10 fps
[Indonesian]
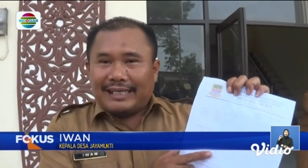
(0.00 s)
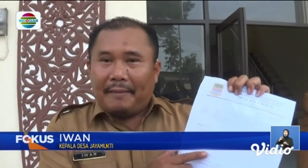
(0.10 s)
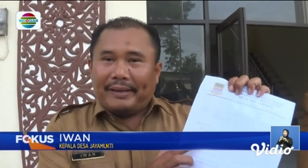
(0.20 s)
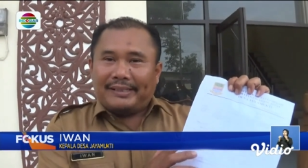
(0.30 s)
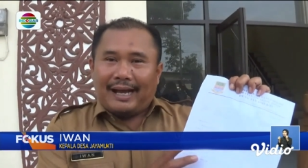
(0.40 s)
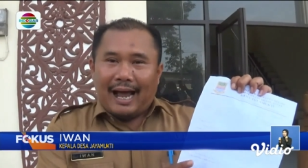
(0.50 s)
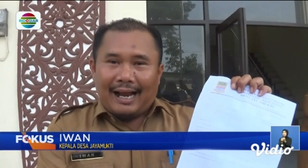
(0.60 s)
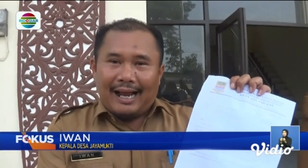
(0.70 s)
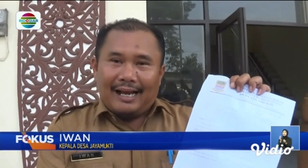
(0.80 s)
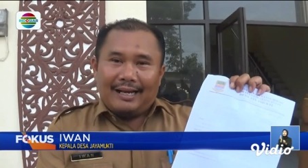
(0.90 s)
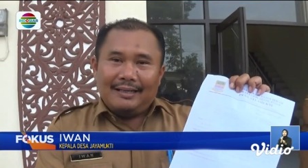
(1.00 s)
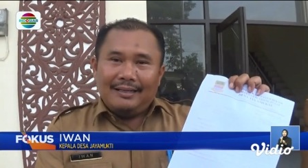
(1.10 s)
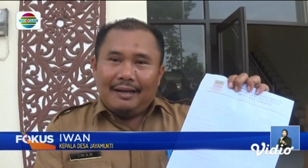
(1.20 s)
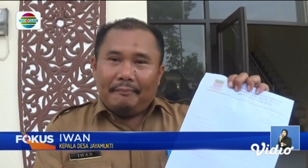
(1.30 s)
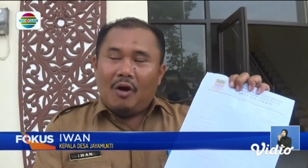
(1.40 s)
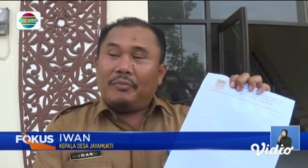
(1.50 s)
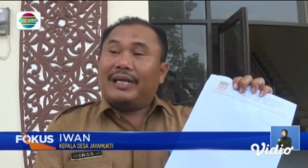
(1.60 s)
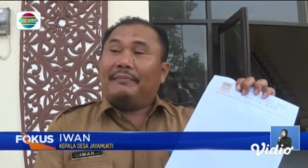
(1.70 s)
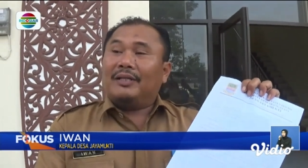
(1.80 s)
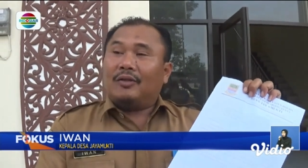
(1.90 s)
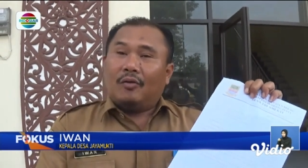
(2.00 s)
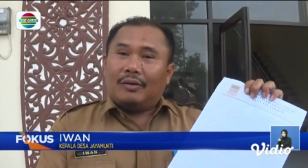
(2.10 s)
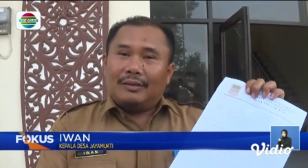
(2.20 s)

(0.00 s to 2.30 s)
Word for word: Sampai sekarang belum saya bentuk